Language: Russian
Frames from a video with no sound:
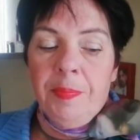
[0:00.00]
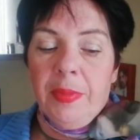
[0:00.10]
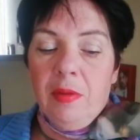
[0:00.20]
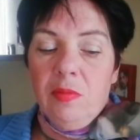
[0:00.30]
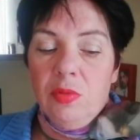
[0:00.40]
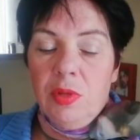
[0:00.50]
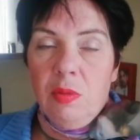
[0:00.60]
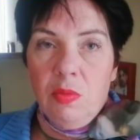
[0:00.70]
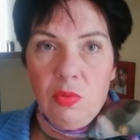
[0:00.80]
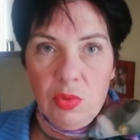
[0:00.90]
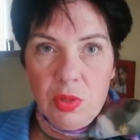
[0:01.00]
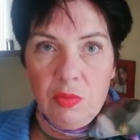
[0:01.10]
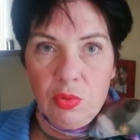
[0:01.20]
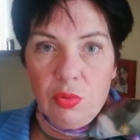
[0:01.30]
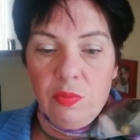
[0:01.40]
вот, я имею в виду из
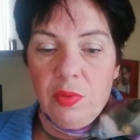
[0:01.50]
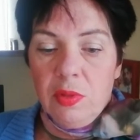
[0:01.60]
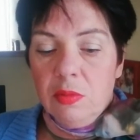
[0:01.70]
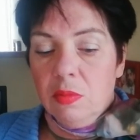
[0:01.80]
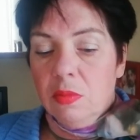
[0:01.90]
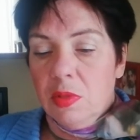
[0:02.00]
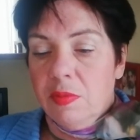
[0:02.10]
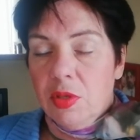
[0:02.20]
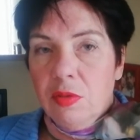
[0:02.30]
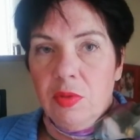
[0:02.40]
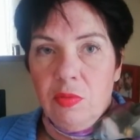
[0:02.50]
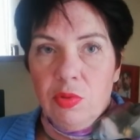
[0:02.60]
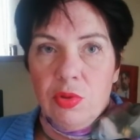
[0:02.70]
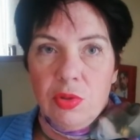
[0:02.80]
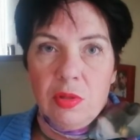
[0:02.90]
того, что вы, из вашего
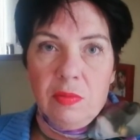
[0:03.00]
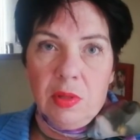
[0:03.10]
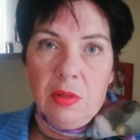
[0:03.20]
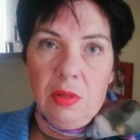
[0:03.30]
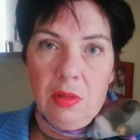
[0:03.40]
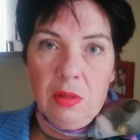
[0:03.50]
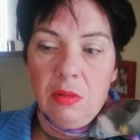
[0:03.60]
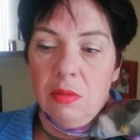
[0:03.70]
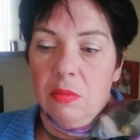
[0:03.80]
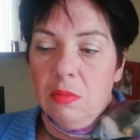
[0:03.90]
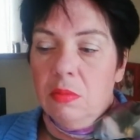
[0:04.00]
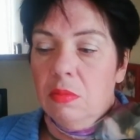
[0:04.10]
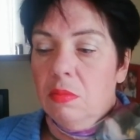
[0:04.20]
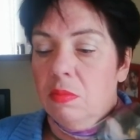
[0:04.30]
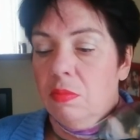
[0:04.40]
творчества, и
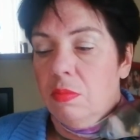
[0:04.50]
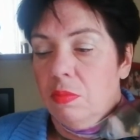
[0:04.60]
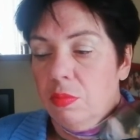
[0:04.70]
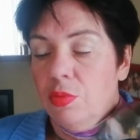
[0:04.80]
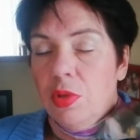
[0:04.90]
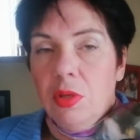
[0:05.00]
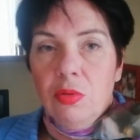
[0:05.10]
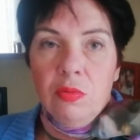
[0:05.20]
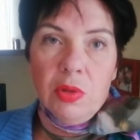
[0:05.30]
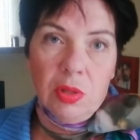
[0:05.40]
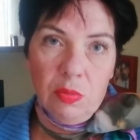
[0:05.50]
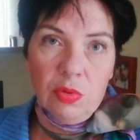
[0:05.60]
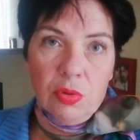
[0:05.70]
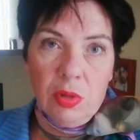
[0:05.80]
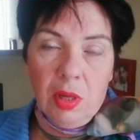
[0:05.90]
будьте готовы к тому,
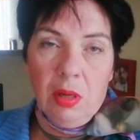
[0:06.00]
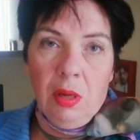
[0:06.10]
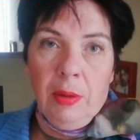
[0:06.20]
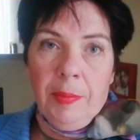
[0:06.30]
что я